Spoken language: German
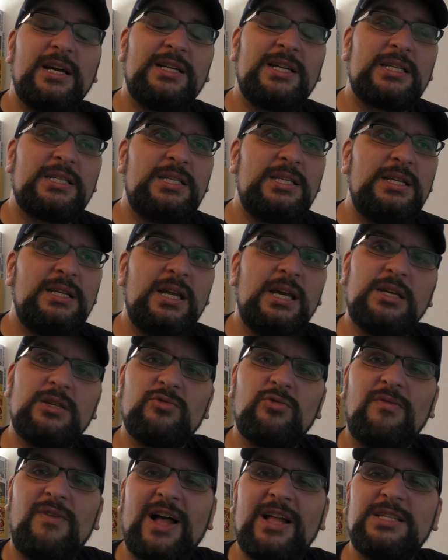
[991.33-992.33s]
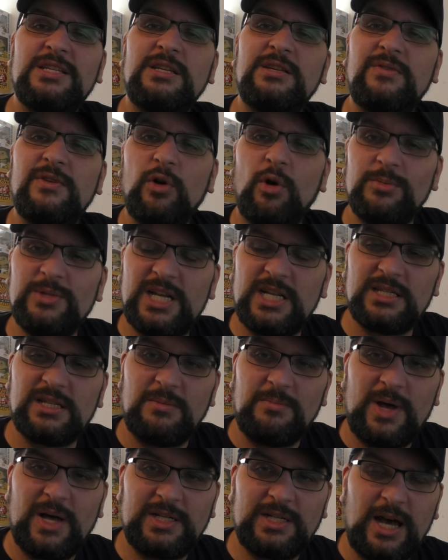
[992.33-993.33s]
dass sie nicht so wahnsinnig viel Umsatz
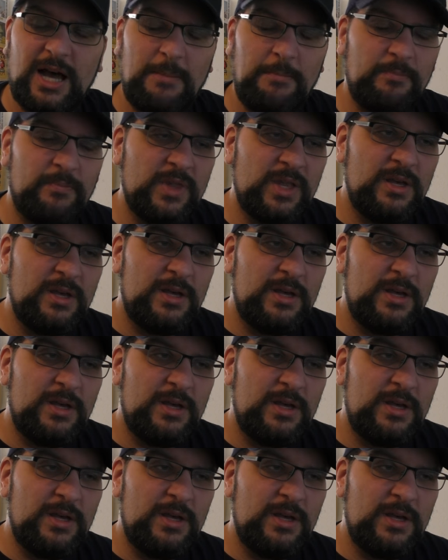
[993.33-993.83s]
gemacht haben.